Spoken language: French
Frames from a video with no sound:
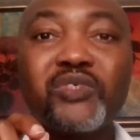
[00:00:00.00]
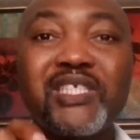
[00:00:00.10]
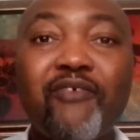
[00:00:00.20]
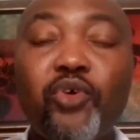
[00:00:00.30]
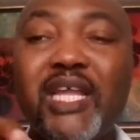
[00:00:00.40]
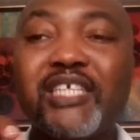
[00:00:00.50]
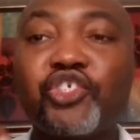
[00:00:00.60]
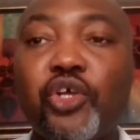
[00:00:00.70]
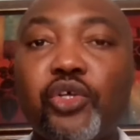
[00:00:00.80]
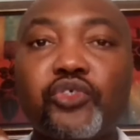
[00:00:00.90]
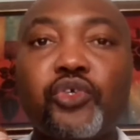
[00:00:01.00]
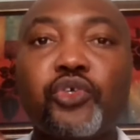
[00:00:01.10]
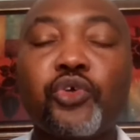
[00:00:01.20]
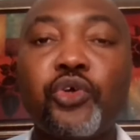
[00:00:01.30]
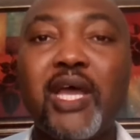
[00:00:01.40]
Nous avons la chance
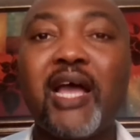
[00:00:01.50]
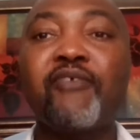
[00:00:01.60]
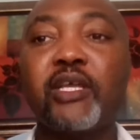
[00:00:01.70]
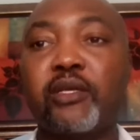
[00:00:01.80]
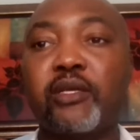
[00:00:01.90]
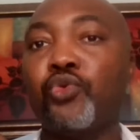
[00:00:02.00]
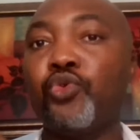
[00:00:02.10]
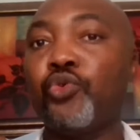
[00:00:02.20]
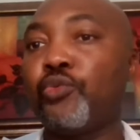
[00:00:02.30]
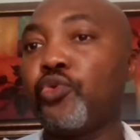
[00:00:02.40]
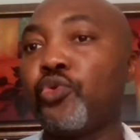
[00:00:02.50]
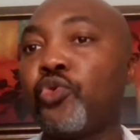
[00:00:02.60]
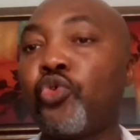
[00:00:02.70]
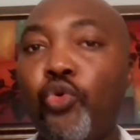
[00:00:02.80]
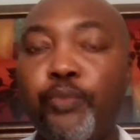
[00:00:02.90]
que avec le
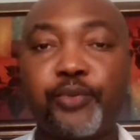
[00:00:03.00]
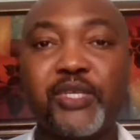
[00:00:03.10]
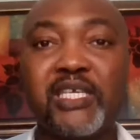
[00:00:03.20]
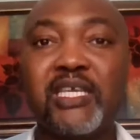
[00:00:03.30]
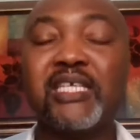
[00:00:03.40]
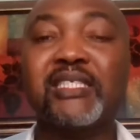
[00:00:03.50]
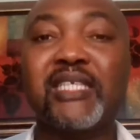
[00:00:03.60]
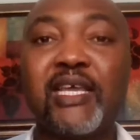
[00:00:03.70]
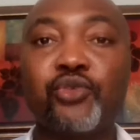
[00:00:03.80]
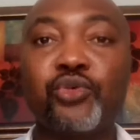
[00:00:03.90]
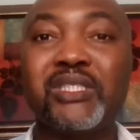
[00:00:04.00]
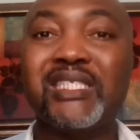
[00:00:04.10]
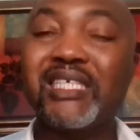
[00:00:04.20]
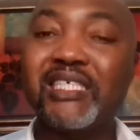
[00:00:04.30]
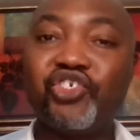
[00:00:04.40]
groupe qui essaye de
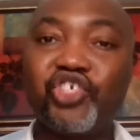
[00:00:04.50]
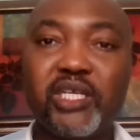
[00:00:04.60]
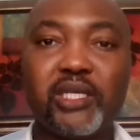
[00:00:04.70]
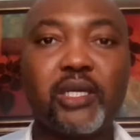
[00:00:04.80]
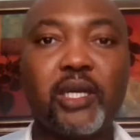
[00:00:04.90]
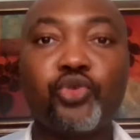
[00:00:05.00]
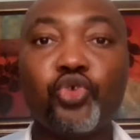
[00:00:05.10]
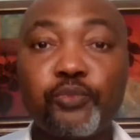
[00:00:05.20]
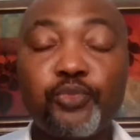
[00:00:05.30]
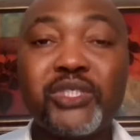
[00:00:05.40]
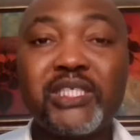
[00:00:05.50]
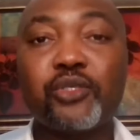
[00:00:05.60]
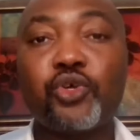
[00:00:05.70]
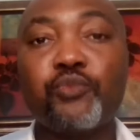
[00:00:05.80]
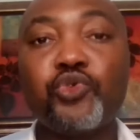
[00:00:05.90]
diriger notre
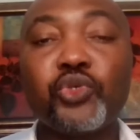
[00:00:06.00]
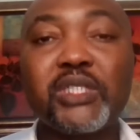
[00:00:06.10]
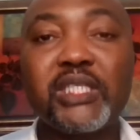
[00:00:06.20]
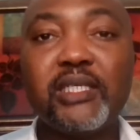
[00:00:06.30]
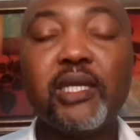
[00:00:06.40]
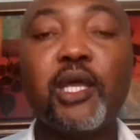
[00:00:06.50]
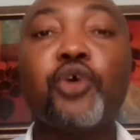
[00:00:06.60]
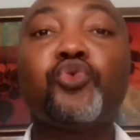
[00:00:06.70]
petite communauté,